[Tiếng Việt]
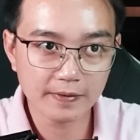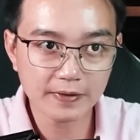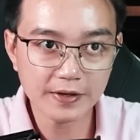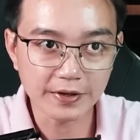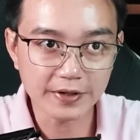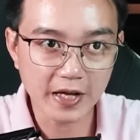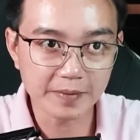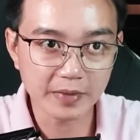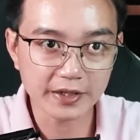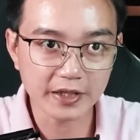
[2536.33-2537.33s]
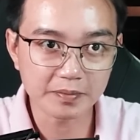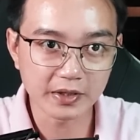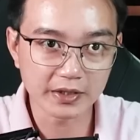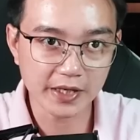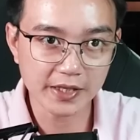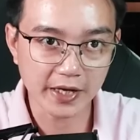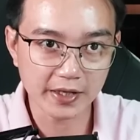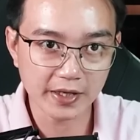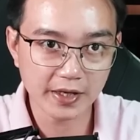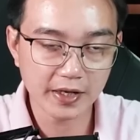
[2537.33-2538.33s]
Tới nửa đêm anh giật mình tỉnh dậy,
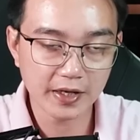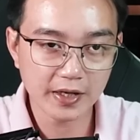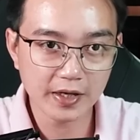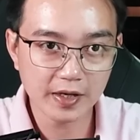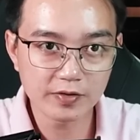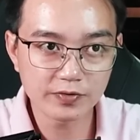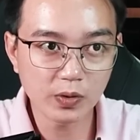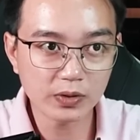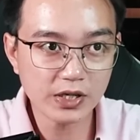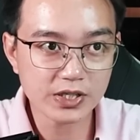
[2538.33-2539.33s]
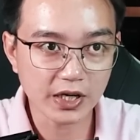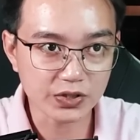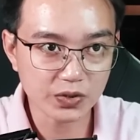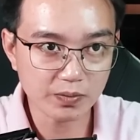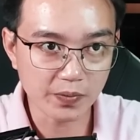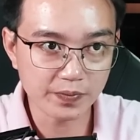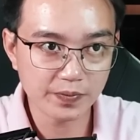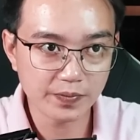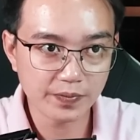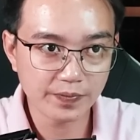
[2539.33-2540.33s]
vô thức sờ xuống bụng,
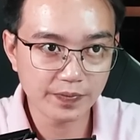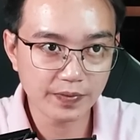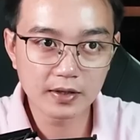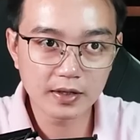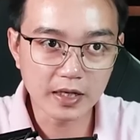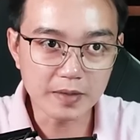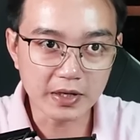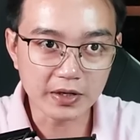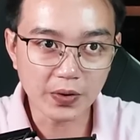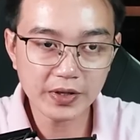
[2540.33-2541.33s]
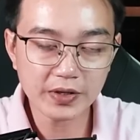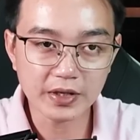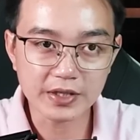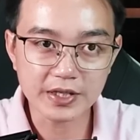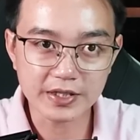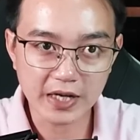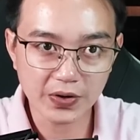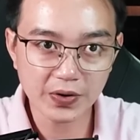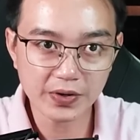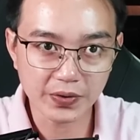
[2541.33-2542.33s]
nghĩ mình đói cho nên sinh ra
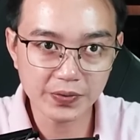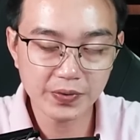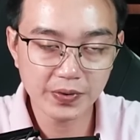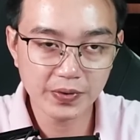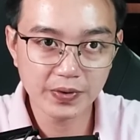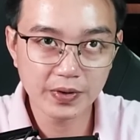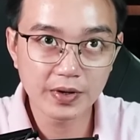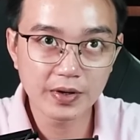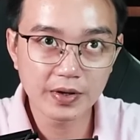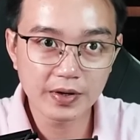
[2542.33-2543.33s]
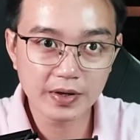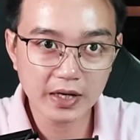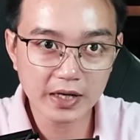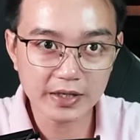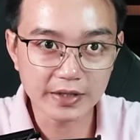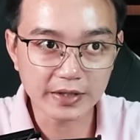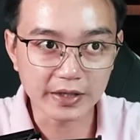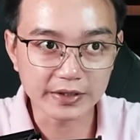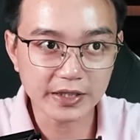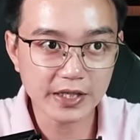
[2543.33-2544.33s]
khó ngủ. Anh định
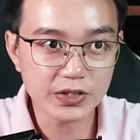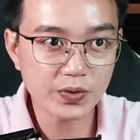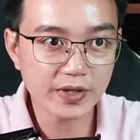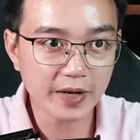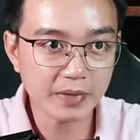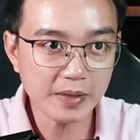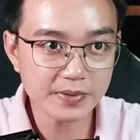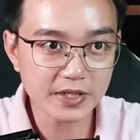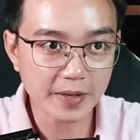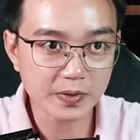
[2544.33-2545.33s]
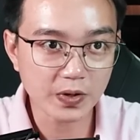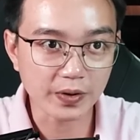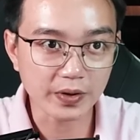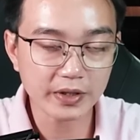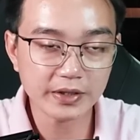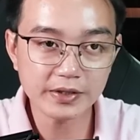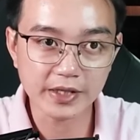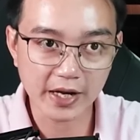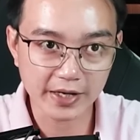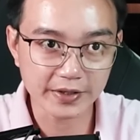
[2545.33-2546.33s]
thần sẽ đi xuống gian bếp xem còn cái thứ
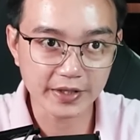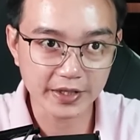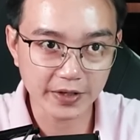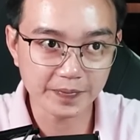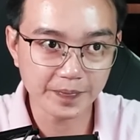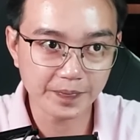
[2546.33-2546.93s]
gì ăn được hay không.